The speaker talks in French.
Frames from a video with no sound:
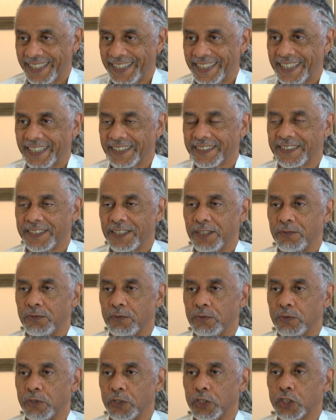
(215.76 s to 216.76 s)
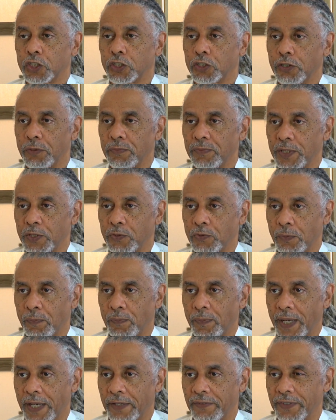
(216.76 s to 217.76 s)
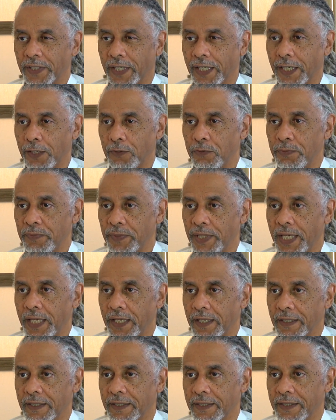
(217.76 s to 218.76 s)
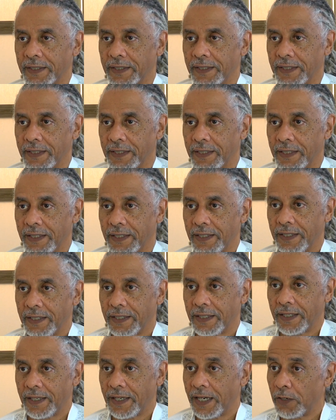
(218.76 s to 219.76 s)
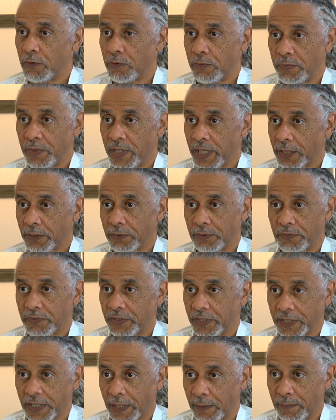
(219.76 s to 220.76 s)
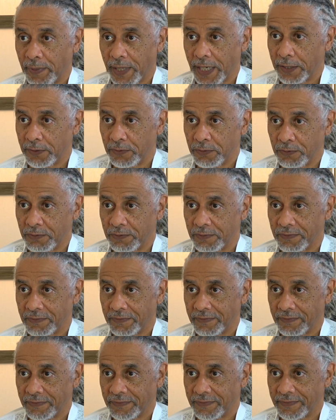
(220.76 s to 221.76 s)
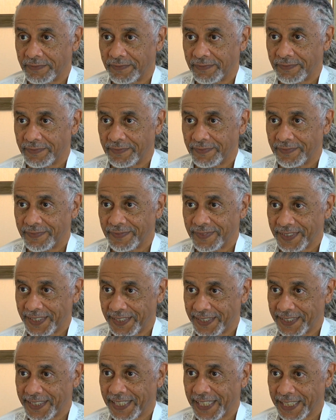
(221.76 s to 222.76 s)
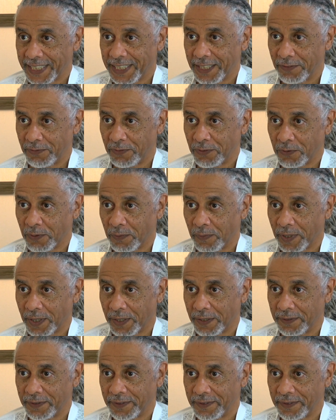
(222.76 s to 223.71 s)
Car si nous ne cheminons pas vers la lumière, la lumière ne viendra pas à nous. C'est ça qu'il faut comprendre.